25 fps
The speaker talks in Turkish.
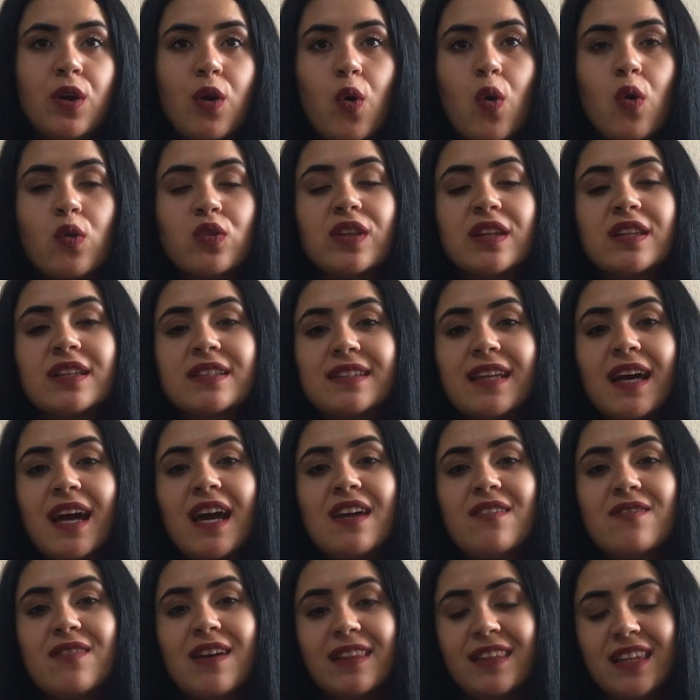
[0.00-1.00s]
Ortalıkta
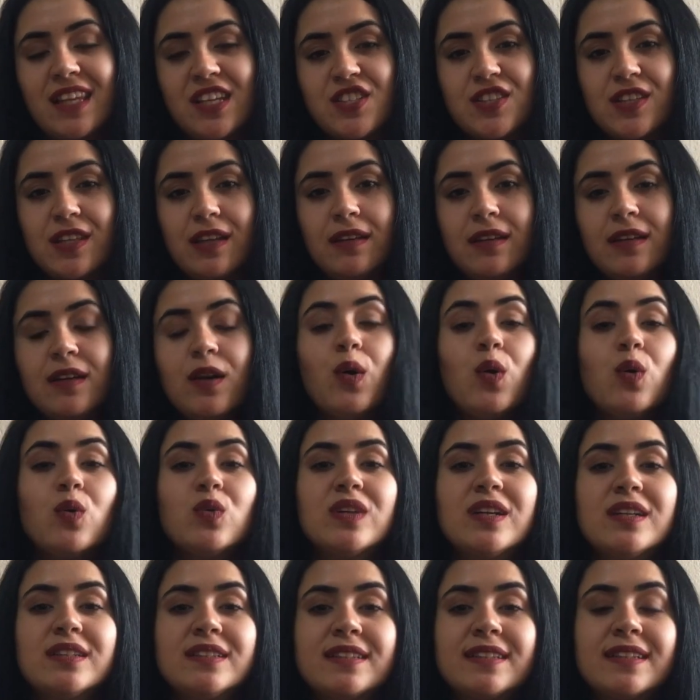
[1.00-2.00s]
hayvan leşleri,
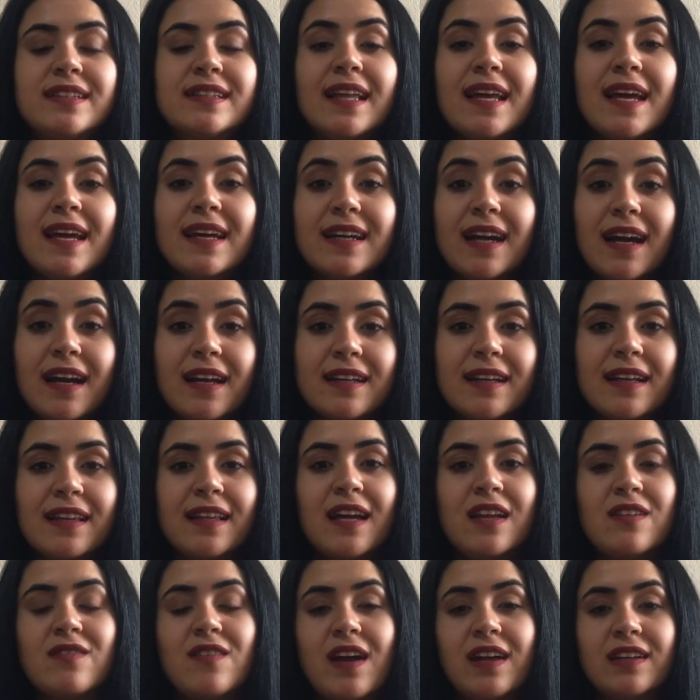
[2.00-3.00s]
onları didikleyen
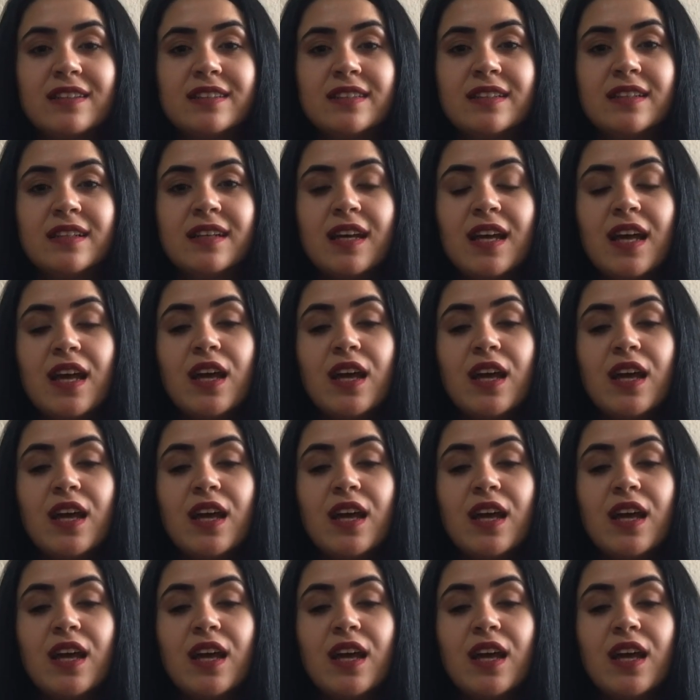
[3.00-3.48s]
kargalar vardı.